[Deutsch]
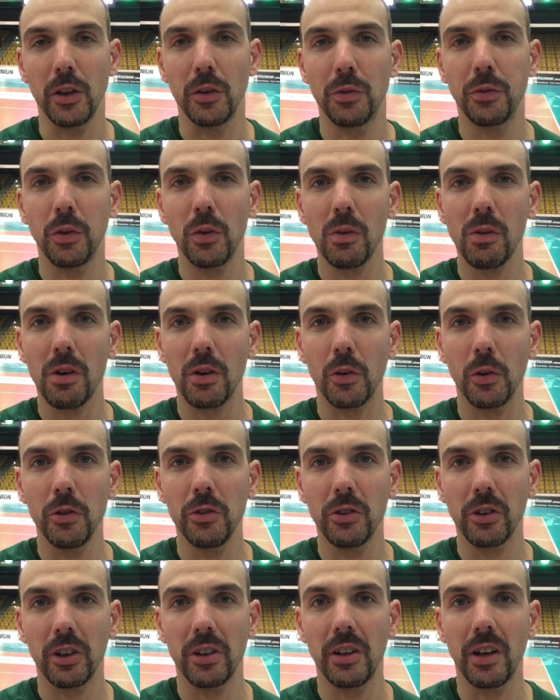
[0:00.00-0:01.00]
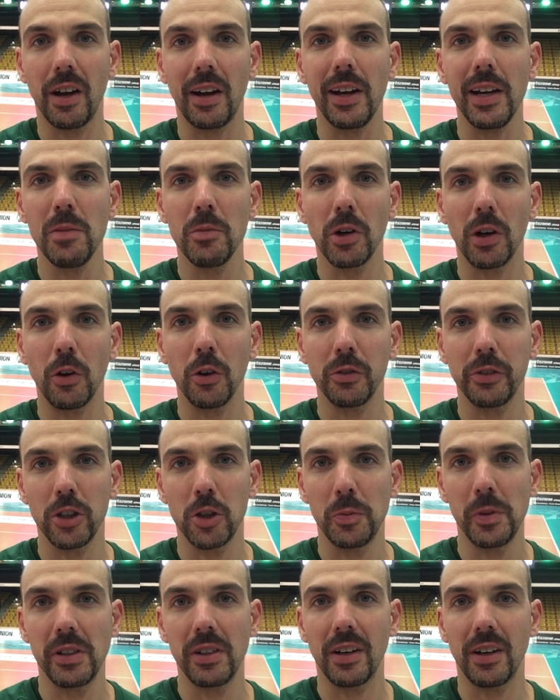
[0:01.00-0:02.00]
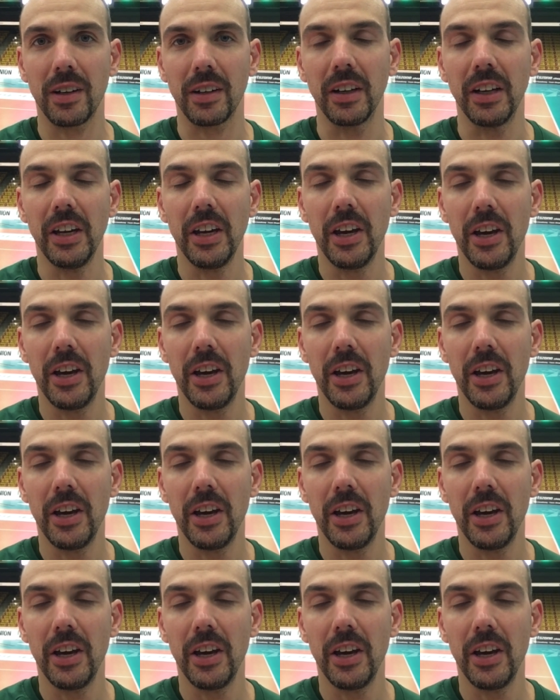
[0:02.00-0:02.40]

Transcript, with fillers: vor unseren Heim- und Auswärtsspieltagen